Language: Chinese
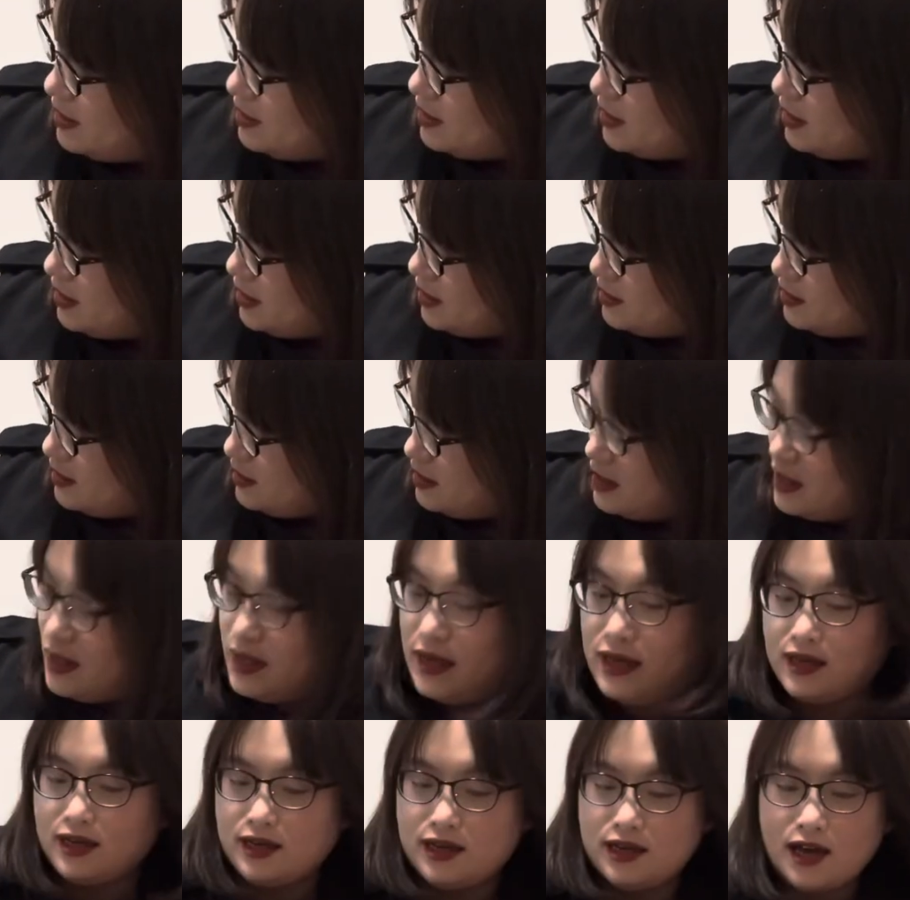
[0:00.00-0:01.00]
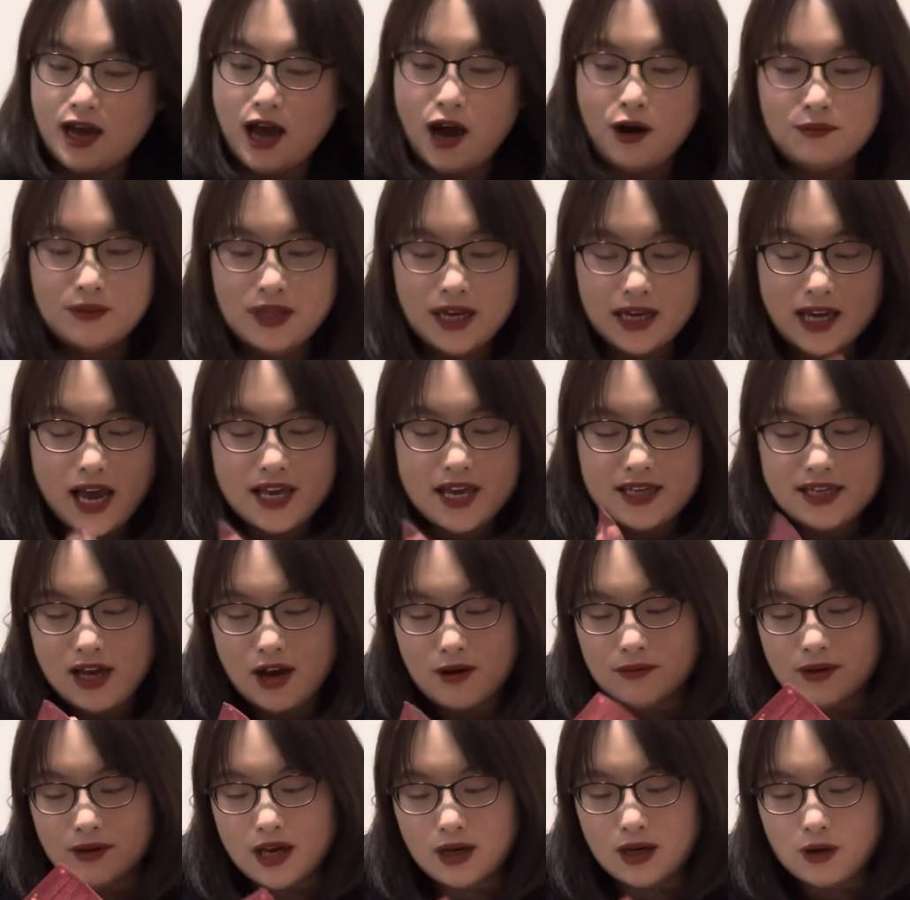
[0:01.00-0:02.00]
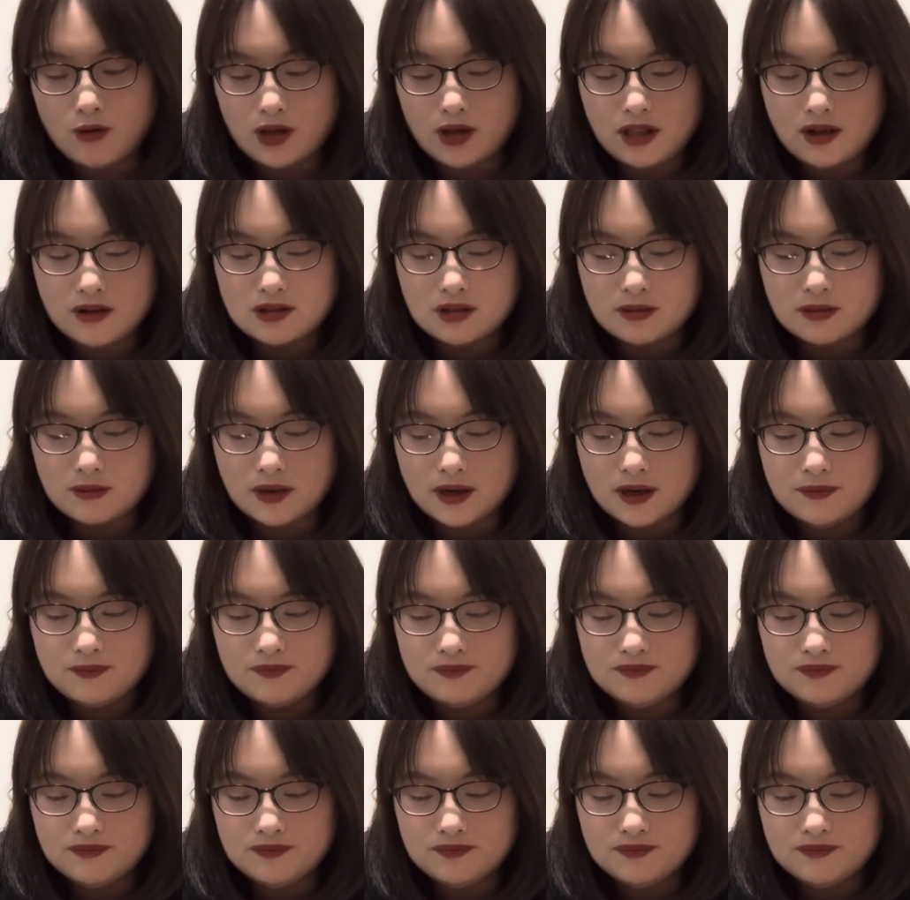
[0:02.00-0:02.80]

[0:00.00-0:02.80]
景。好，我们来看一下，我们可以刮到什么？